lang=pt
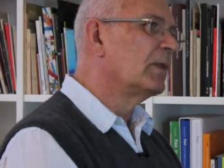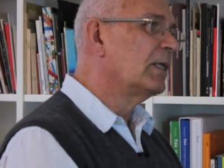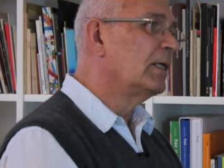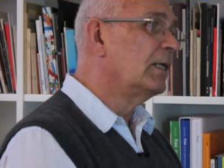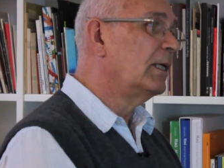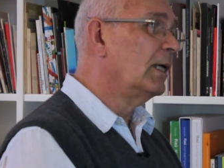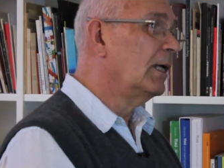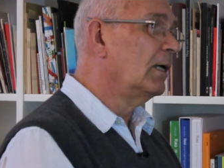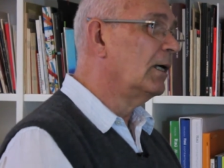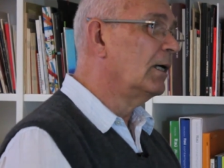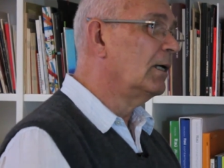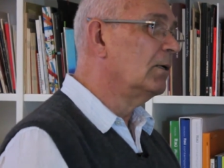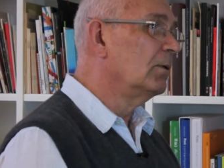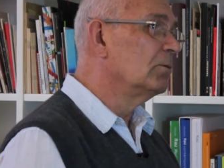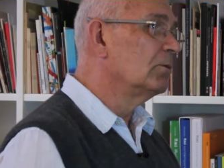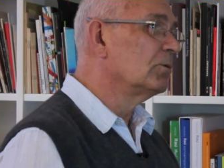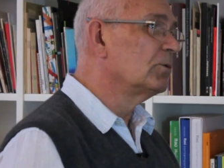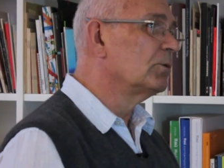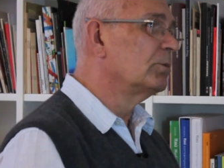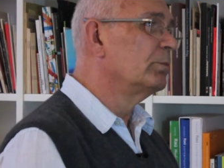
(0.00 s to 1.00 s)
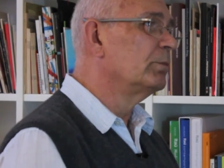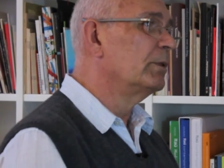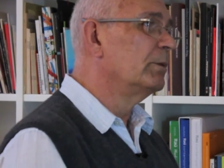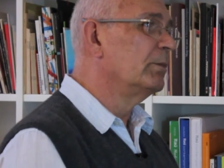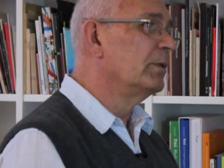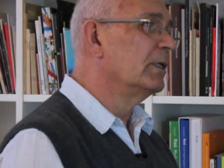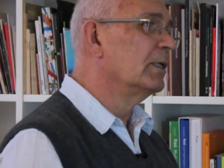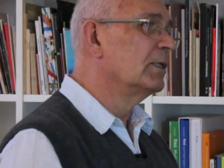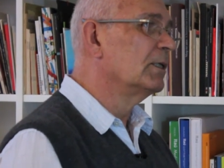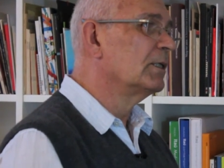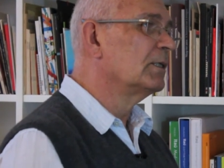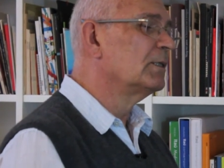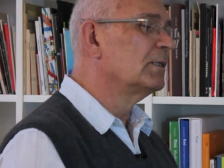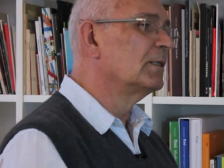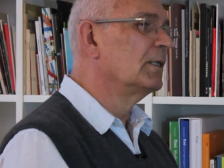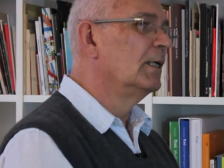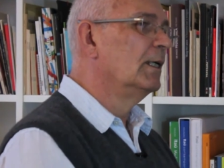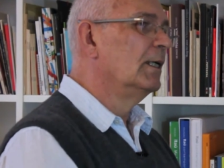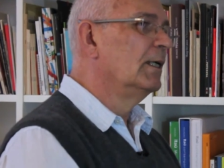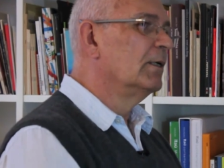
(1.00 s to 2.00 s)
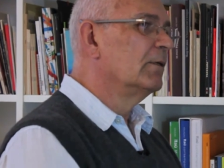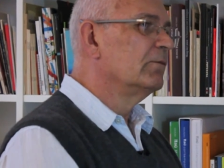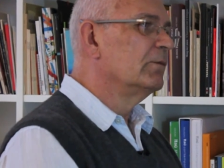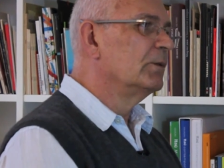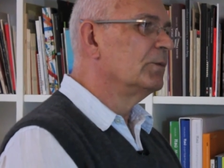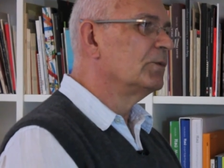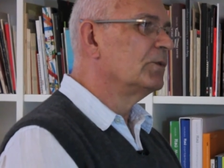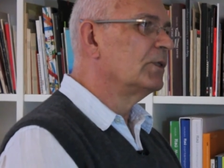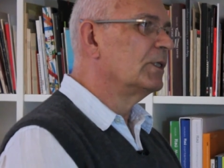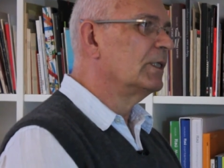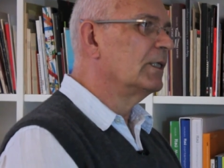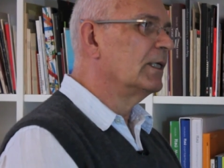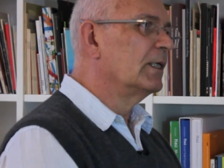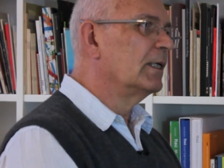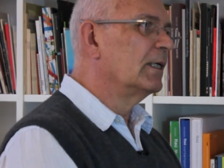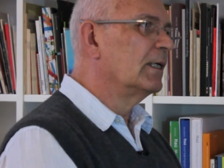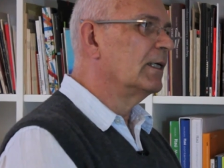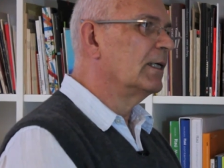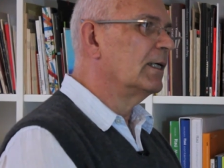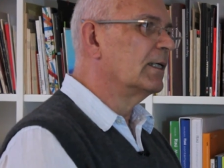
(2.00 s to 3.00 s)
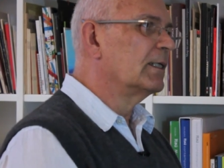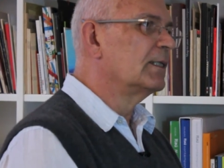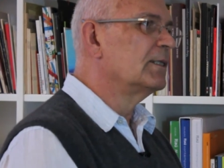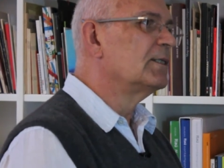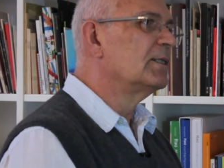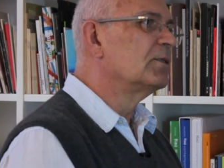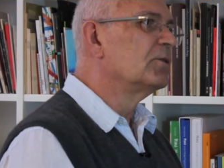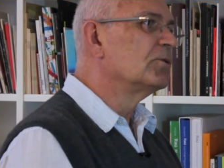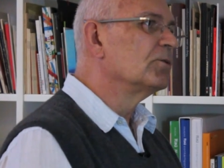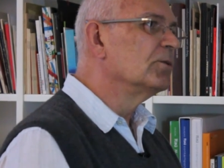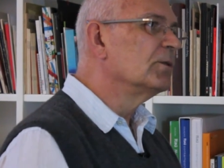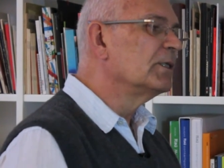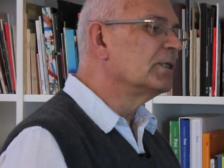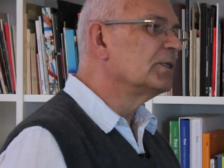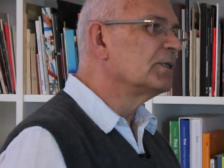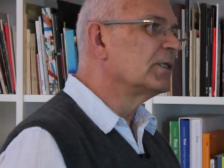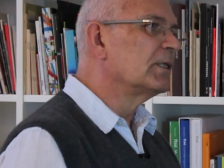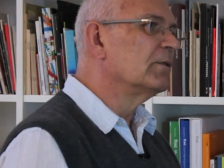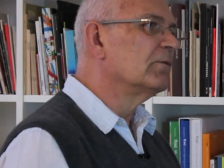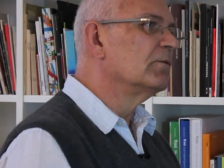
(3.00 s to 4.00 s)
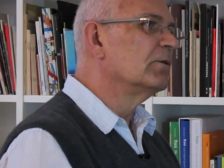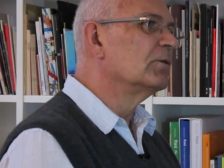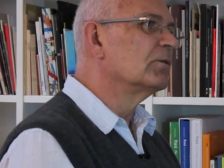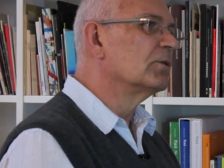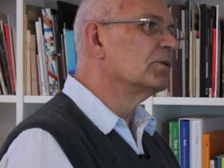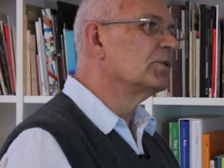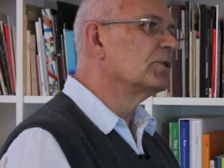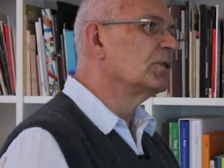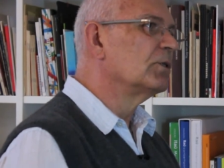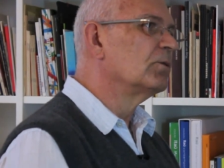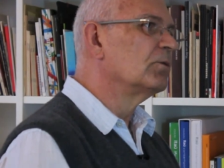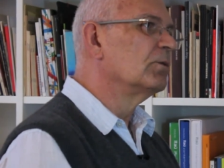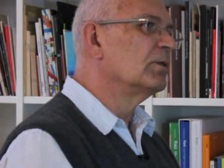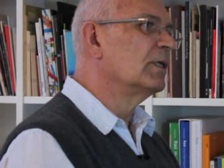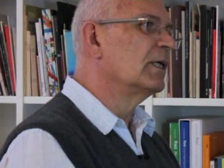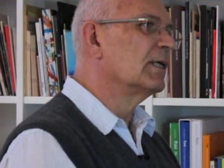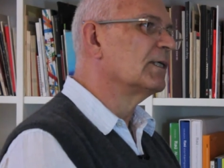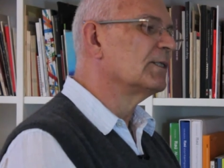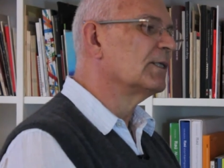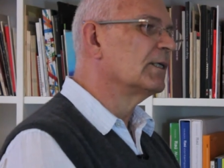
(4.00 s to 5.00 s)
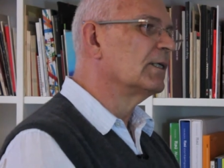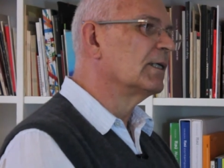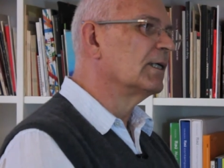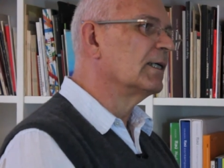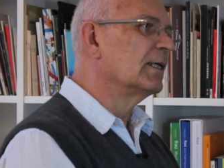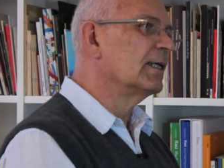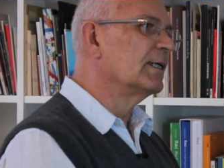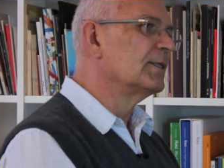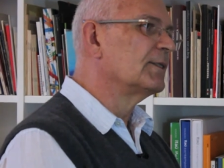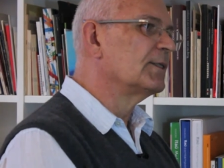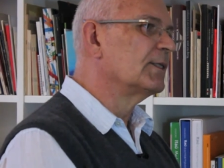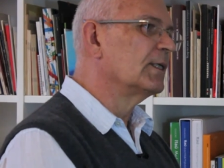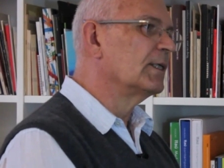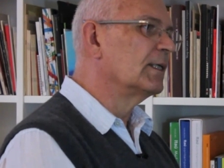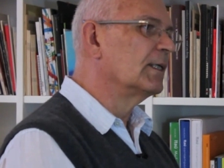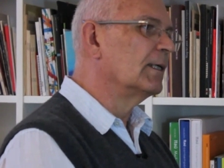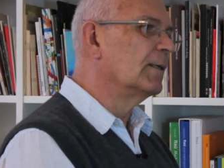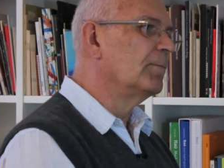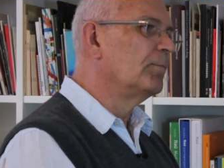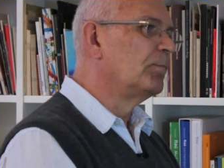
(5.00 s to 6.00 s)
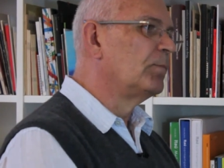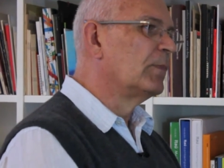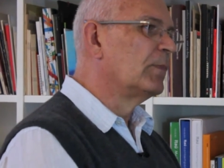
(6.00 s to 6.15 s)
E é as primeiras, vamos dizer, aquisições que vão constituir essa, essa,